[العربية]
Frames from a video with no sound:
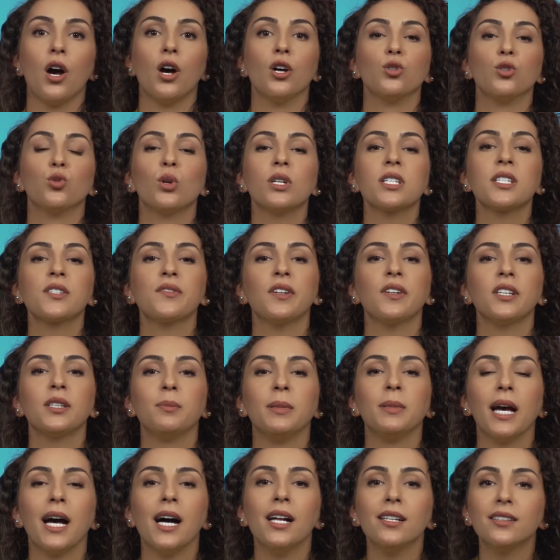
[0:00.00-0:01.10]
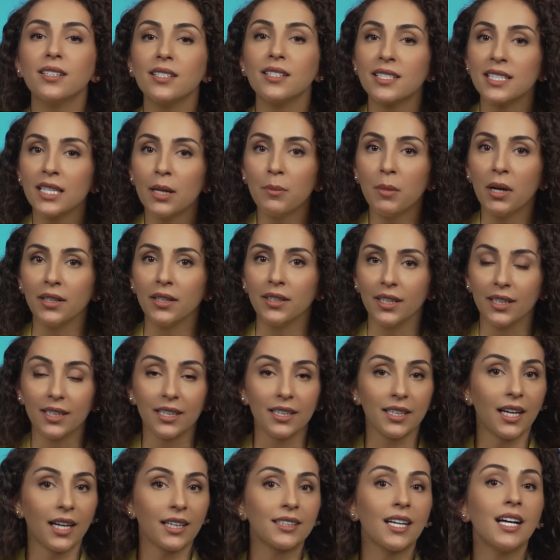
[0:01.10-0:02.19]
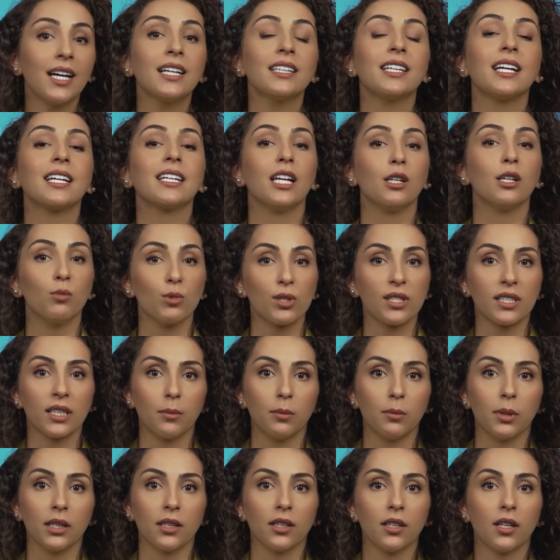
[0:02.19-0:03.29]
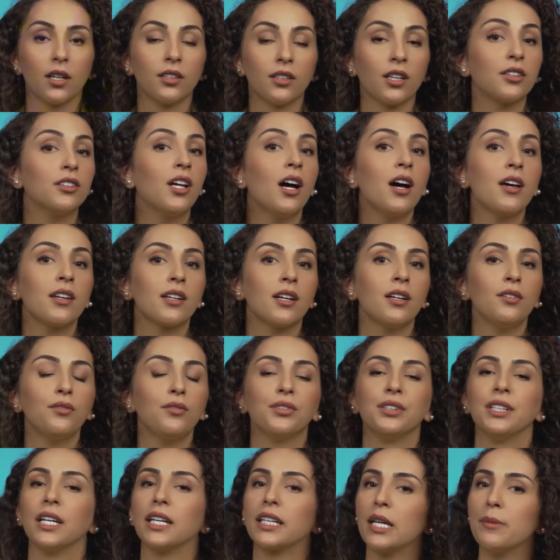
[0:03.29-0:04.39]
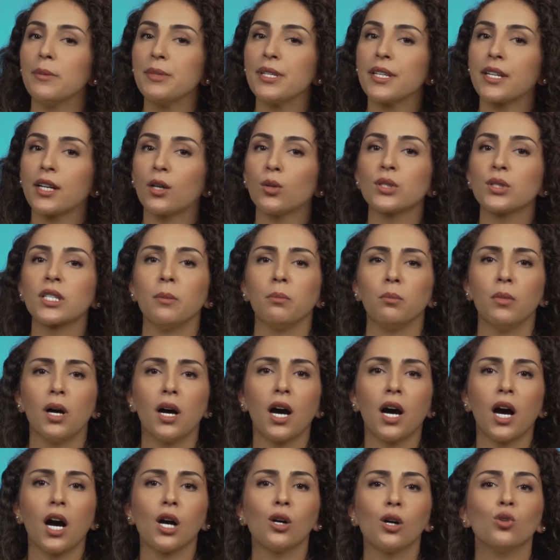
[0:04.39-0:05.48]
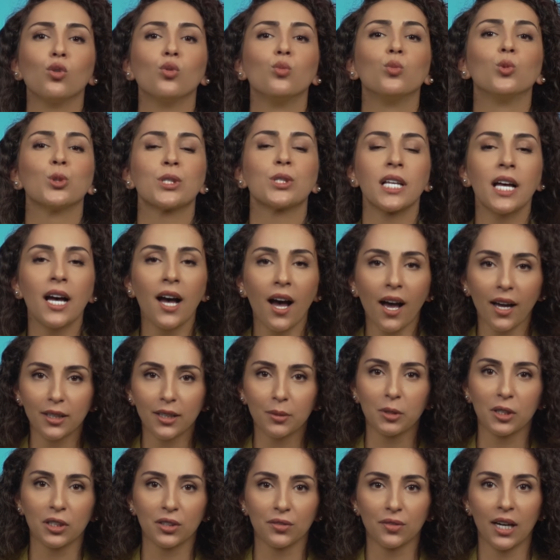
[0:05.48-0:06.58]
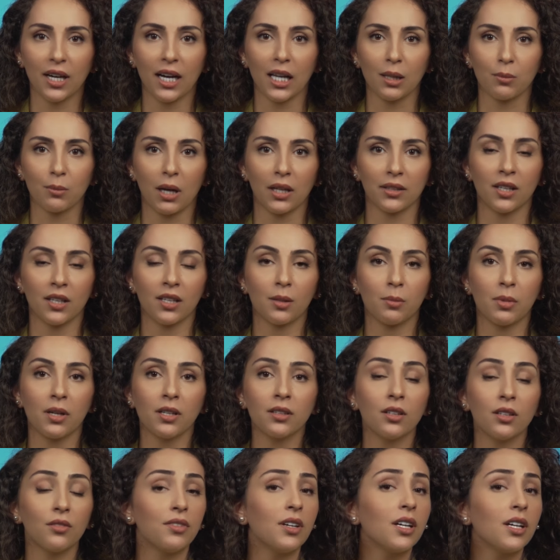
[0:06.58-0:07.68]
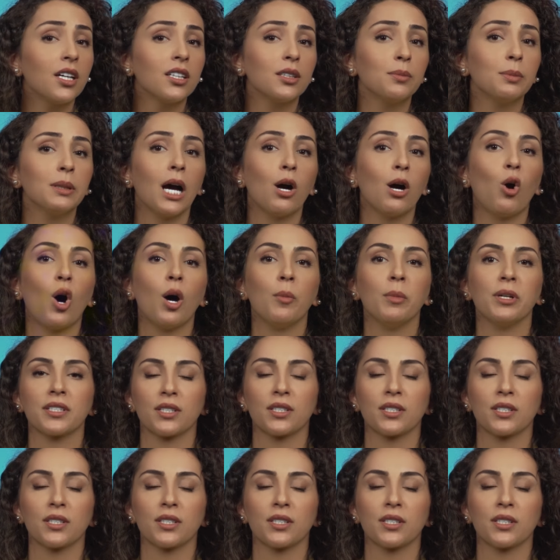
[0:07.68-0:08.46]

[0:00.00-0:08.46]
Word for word: انوصفت بآلة الزمن اللي رح تاخدك للمستقبل نظارة فيها كاميرا وسماعة ومساعد بيتفاعل مع طلبك فقط بأوامر